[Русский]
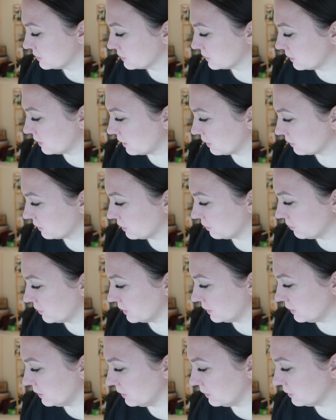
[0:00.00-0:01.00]
с картой
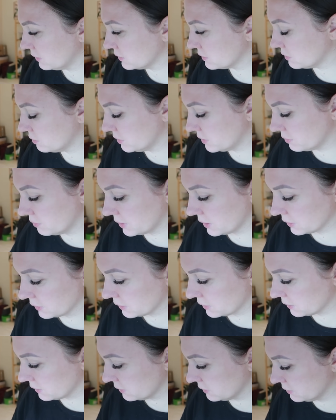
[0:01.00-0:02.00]
моей
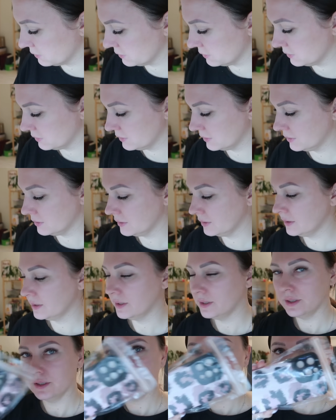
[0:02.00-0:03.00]
Сбербанка.
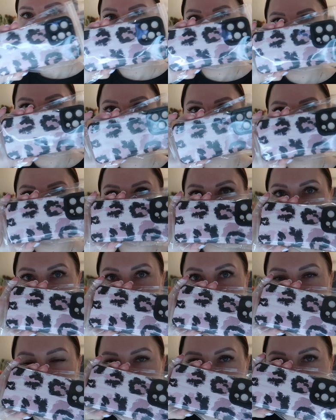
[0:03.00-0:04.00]
Я уже
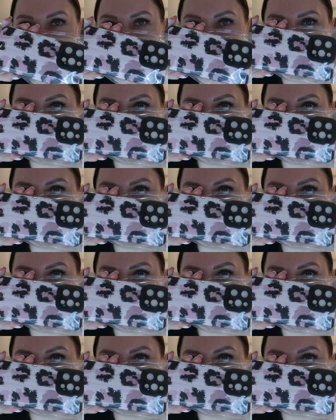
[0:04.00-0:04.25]
померила его в